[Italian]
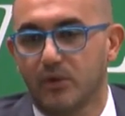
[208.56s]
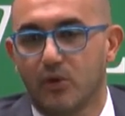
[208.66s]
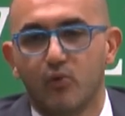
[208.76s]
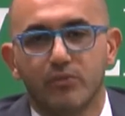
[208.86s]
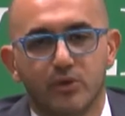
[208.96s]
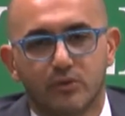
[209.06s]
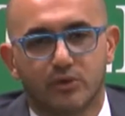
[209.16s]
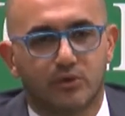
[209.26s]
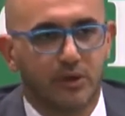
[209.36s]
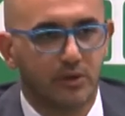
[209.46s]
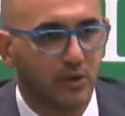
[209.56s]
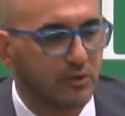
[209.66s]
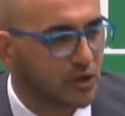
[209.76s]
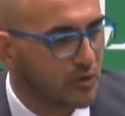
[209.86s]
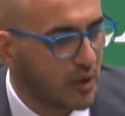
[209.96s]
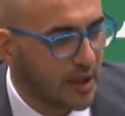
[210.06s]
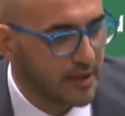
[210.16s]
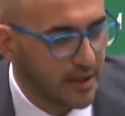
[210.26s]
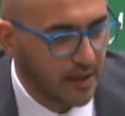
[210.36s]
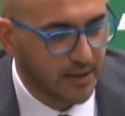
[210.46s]
Un minuto ci metto, non ci vuole
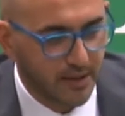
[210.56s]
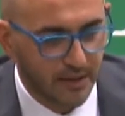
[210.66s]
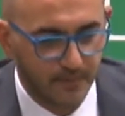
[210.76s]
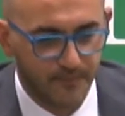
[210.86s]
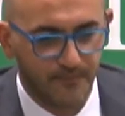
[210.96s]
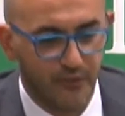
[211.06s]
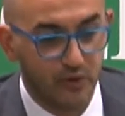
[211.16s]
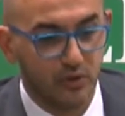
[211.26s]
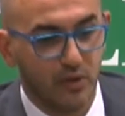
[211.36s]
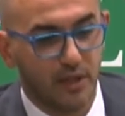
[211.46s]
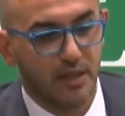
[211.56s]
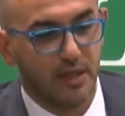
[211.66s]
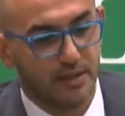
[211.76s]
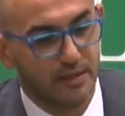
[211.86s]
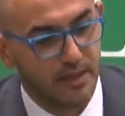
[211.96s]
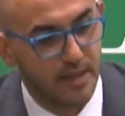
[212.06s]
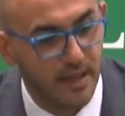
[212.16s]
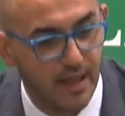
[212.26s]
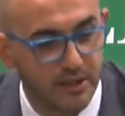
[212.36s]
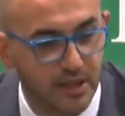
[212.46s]
niente. Non ci vuole niente.
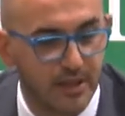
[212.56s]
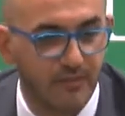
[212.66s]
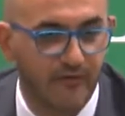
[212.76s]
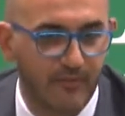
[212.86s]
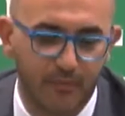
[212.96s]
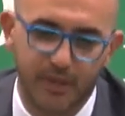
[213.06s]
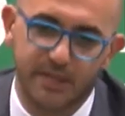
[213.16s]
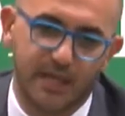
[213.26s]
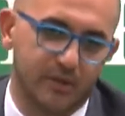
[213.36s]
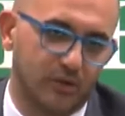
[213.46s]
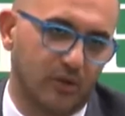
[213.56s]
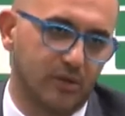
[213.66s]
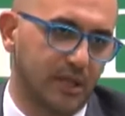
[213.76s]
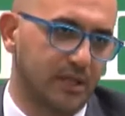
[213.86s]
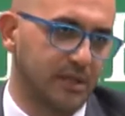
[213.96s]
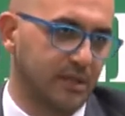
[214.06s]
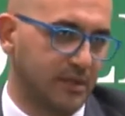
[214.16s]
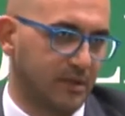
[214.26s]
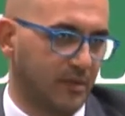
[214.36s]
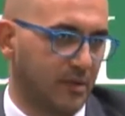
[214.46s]
La gente mi ferma per strada, sono
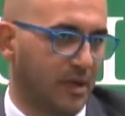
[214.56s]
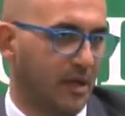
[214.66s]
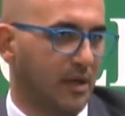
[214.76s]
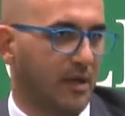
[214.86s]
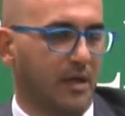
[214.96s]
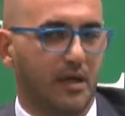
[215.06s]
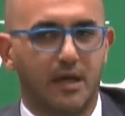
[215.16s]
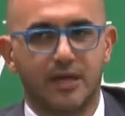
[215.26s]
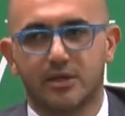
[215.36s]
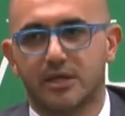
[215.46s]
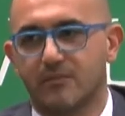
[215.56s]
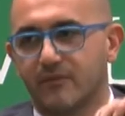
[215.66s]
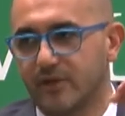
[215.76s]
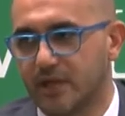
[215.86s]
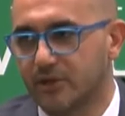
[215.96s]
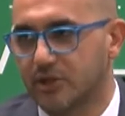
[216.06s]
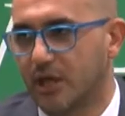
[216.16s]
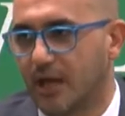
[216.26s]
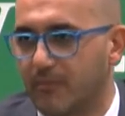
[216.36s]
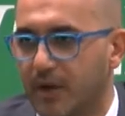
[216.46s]
contentissimo. Eh, la gente mi invita a
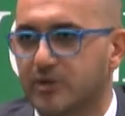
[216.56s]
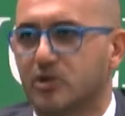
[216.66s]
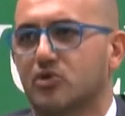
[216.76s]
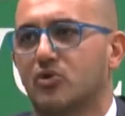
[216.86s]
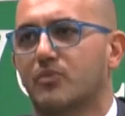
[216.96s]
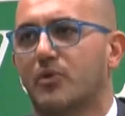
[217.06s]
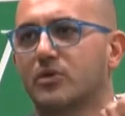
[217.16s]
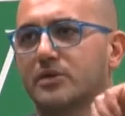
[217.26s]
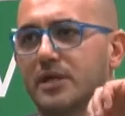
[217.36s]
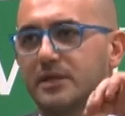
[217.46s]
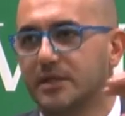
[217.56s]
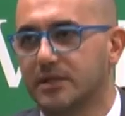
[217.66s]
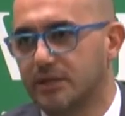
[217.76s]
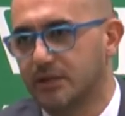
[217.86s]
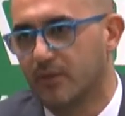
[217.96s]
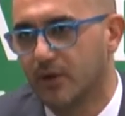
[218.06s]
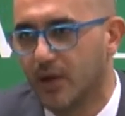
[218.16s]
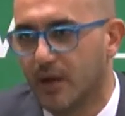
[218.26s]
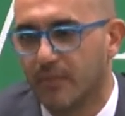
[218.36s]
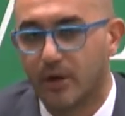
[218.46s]
cena, a pranzo, sono contentissimo.
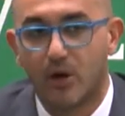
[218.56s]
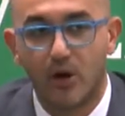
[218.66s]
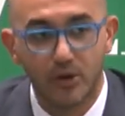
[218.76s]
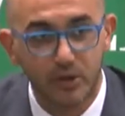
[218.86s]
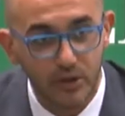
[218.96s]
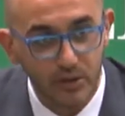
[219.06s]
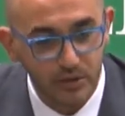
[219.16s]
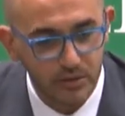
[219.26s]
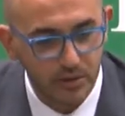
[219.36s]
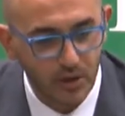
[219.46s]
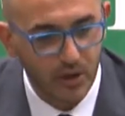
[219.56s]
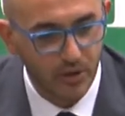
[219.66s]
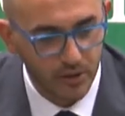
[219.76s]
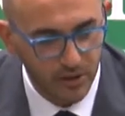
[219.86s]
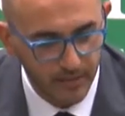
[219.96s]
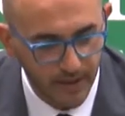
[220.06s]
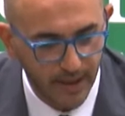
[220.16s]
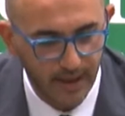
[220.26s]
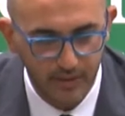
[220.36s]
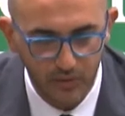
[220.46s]
Però occhio, occhio,
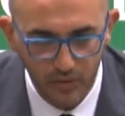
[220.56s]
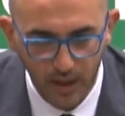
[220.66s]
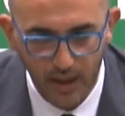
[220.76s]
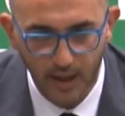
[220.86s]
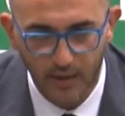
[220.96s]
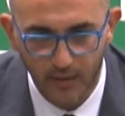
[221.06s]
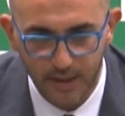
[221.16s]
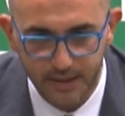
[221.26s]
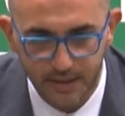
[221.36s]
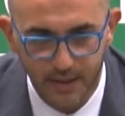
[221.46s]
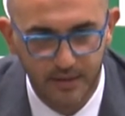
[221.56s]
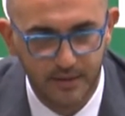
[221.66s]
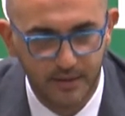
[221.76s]
perché la 2 è questa.